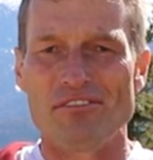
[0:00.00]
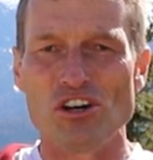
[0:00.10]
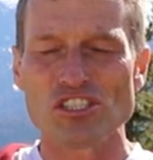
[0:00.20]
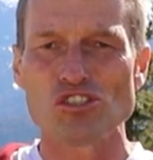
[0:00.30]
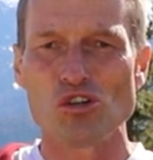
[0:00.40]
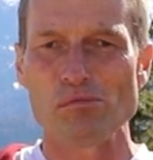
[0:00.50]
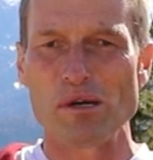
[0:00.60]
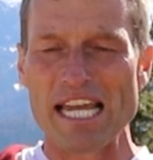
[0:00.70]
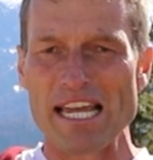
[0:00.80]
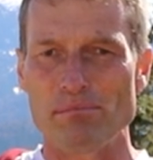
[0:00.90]
Was soll
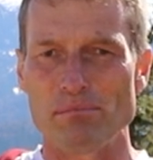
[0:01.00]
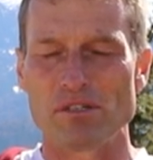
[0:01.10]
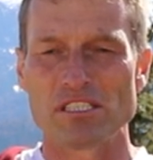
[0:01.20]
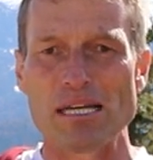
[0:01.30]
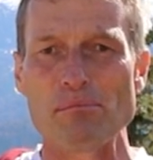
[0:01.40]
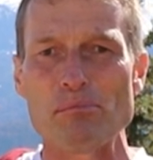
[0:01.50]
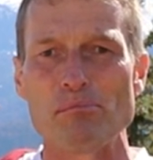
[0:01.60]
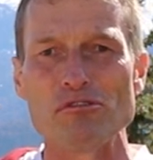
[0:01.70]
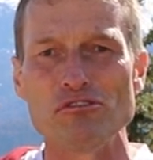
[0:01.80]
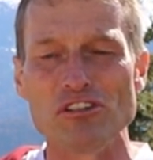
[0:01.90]
man geben, damit
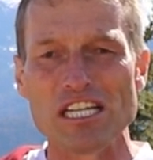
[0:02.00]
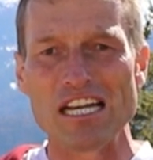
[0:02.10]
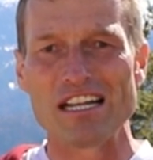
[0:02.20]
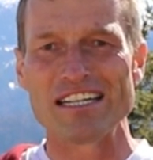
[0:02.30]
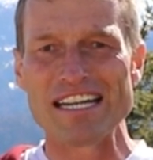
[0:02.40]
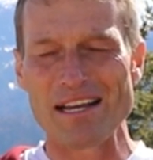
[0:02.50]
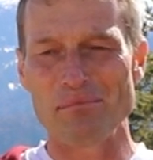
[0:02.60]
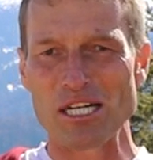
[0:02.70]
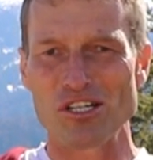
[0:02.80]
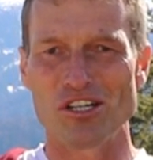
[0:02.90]
man viel
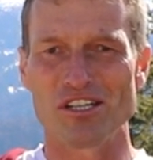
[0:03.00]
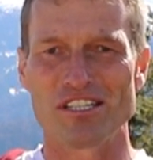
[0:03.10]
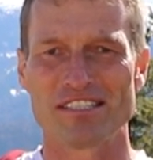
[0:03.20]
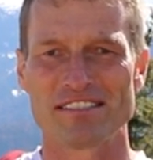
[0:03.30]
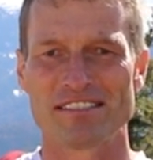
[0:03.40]
nehmen kann?